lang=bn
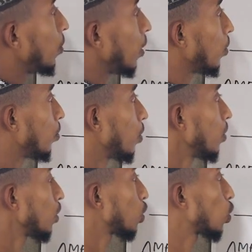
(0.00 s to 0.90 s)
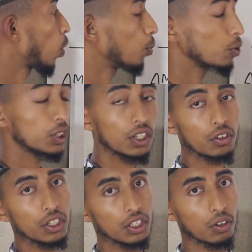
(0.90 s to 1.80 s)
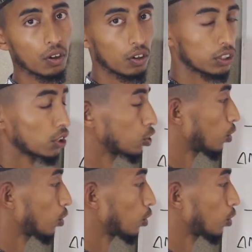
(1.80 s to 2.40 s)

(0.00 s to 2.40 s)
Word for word: অভিলম্ব সমদ্বিখণ্ডিত করে অর্থাৎ